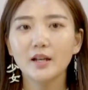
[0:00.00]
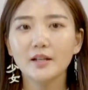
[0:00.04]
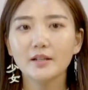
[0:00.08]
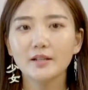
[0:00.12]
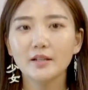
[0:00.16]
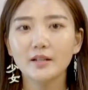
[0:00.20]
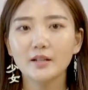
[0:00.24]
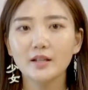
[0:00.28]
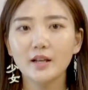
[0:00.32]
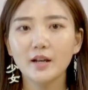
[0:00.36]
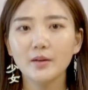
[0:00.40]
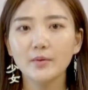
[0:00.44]

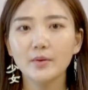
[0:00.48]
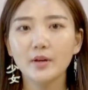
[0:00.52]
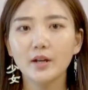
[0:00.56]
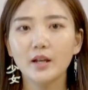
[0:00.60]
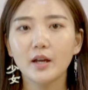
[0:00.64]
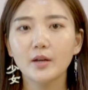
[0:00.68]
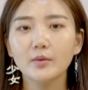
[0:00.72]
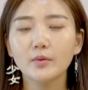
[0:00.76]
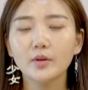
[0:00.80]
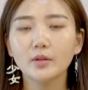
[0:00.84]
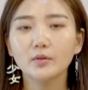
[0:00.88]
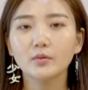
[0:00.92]
现在越
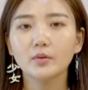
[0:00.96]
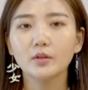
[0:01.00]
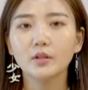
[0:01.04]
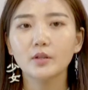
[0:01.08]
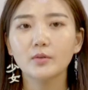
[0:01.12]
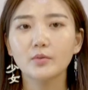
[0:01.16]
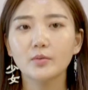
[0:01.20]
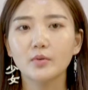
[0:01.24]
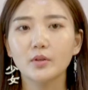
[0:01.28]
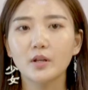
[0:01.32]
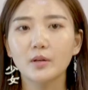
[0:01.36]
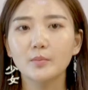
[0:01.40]
来越多
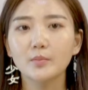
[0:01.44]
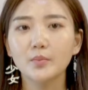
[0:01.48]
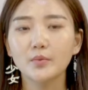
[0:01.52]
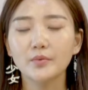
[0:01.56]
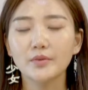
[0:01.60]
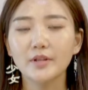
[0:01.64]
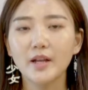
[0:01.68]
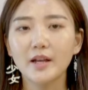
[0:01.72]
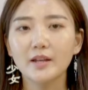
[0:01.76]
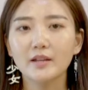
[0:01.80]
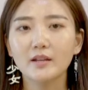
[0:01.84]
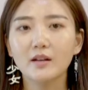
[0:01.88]
的女人
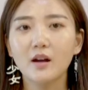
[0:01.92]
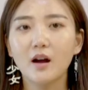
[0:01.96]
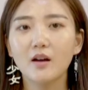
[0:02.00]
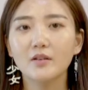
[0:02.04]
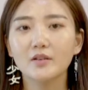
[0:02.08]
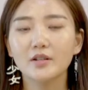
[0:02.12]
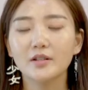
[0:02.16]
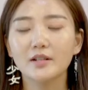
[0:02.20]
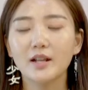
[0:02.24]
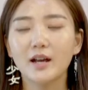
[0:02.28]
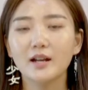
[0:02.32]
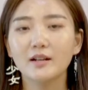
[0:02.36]
不再依
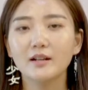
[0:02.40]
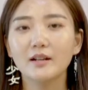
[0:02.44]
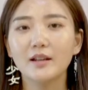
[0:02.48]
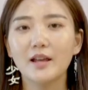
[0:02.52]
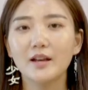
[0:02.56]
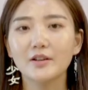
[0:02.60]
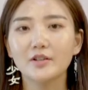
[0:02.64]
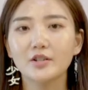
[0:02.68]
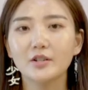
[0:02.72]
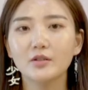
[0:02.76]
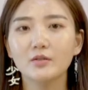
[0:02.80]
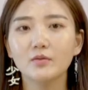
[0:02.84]
靠着男人
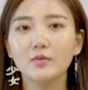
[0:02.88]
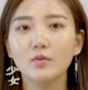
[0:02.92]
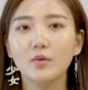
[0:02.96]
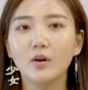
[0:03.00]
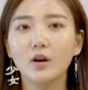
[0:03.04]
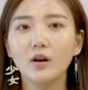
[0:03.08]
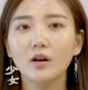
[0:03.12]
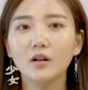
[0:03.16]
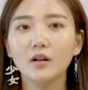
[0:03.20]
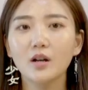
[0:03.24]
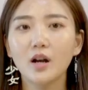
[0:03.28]
来生活，